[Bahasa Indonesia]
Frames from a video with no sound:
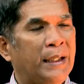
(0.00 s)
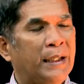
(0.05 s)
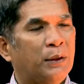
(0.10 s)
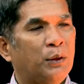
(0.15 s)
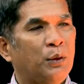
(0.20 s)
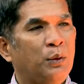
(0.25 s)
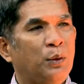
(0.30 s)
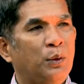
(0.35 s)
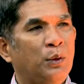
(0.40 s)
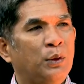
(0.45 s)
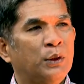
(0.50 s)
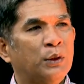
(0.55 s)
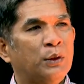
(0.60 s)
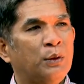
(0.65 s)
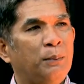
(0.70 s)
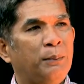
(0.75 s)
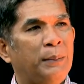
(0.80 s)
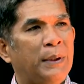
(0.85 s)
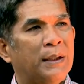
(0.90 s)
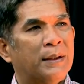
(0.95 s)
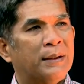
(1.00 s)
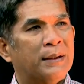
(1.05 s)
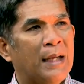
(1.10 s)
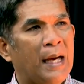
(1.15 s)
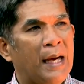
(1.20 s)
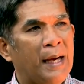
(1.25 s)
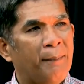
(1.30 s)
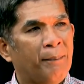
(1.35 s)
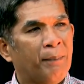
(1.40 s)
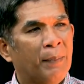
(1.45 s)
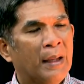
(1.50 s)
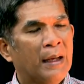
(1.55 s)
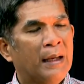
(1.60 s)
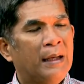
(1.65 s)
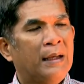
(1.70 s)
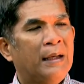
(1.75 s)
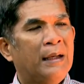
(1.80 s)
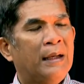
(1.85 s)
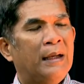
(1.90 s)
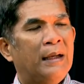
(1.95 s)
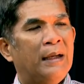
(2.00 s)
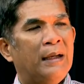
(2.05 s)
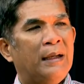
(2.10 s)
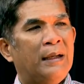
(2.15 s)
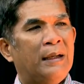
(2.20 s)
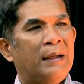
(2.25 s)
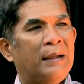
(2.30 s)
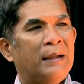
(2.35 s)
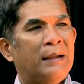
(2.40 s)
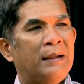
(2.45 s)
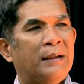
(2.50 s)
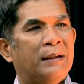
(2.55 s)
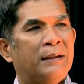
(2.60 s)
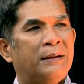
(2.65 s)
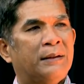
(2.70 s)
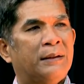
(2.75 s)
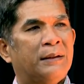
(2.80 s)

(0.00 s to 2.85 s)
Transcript: itu untuk bisa uh,